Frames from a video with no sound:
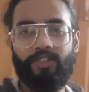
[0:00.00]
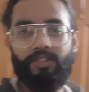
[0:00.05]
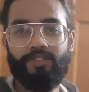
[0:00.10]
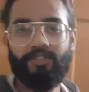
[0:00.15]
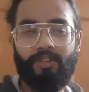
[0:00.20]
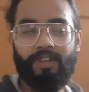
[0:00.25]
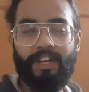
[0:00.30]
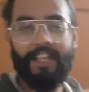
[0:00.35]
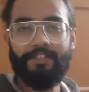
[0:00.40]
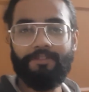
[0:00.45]

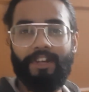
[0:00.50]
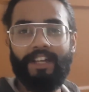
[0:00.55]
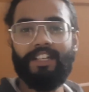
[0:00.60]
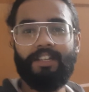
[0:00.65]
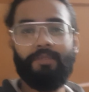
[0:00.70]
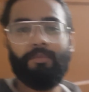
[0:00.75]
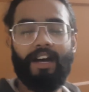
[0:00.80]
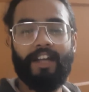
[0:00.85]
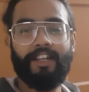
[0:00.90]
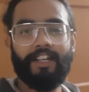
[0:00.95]
तो गाइज
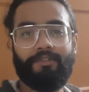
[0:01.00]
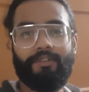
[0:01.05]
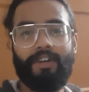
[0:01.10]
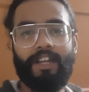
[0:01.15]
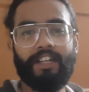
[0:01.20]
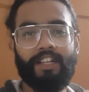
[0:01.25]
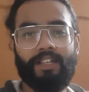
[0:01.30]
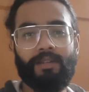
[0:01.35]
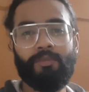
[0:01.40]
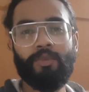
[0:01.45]
फाइनली मार्केट
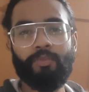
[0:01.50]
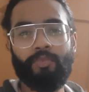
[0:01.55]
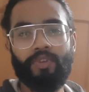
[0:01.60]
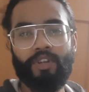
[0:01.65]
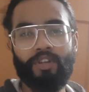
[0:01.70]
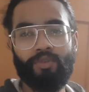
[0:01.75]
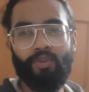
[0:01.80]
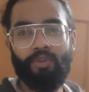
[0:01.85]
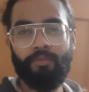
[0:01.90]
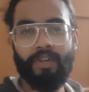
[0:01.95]
मार्केट हम लोग
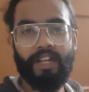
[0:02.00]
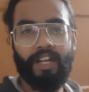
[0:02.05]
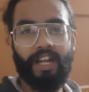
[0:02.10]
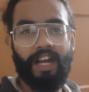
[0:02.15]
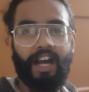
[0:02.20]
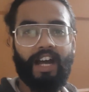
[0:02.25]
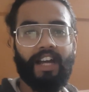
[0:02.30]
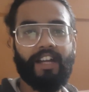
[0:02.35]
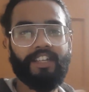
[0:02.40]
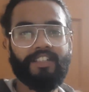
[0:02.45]
पूरा घूम कर
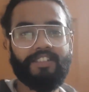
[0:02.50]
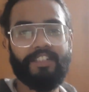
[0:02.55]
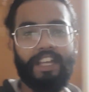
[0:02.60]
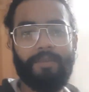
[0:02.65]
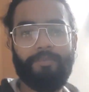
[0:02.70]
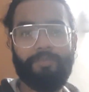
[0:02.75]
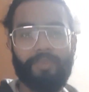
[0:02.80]
आ गए इस टाइम